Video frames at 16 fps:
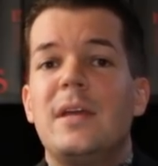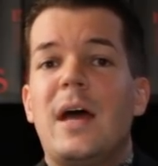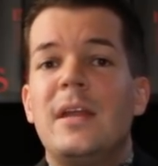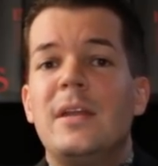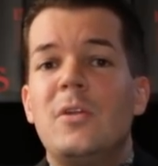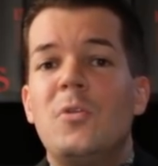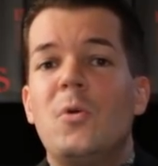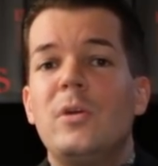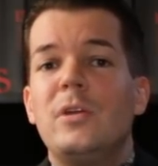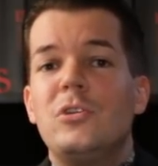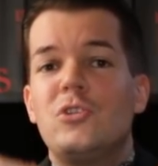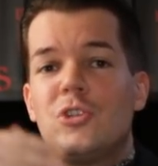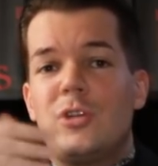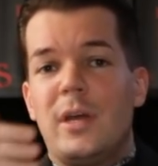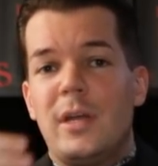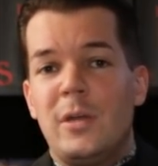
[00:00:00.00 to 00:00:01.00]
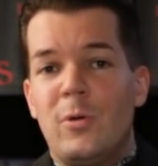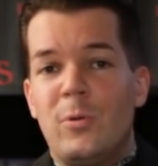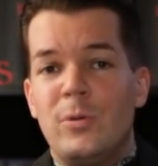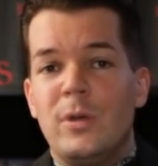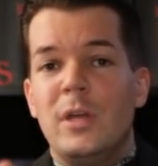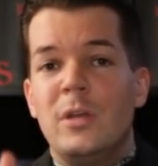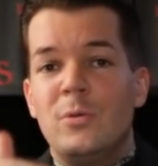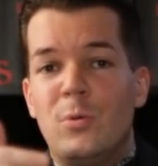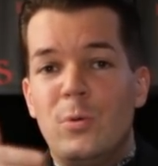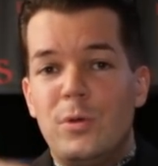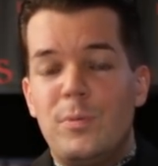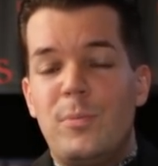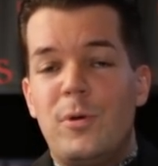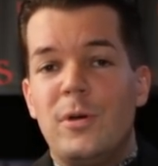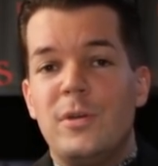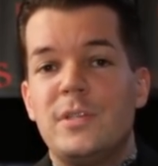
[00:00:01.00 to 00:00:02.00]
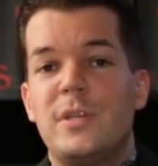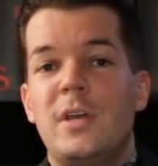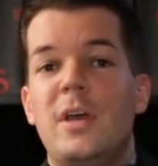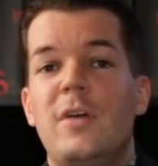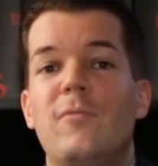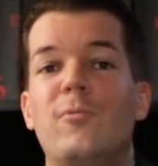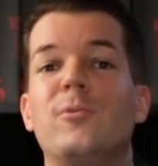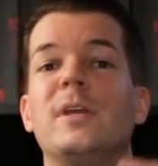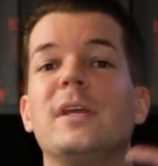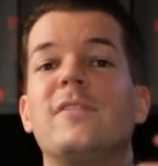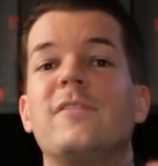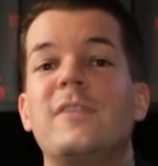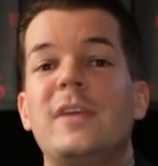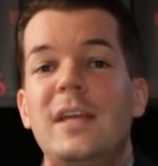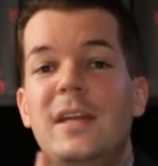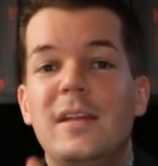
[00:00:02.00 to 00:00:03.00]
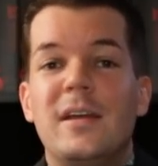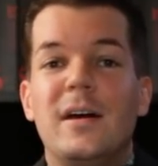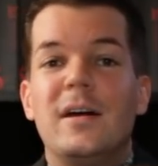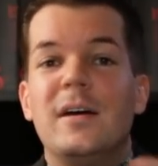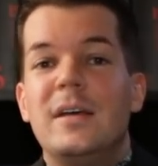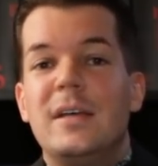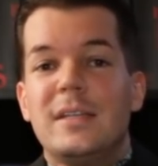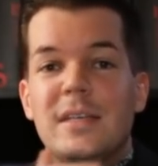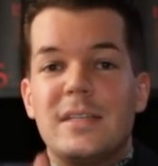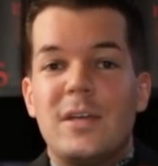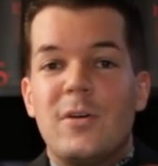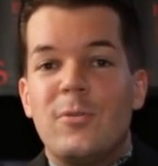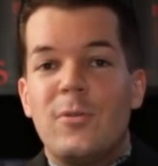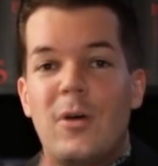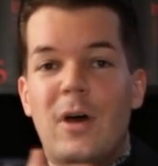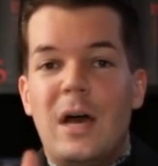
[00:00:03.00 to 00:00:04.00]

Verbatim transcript: eine neue Steigerung in Good Boys, wo jetzt Kinder das auch noch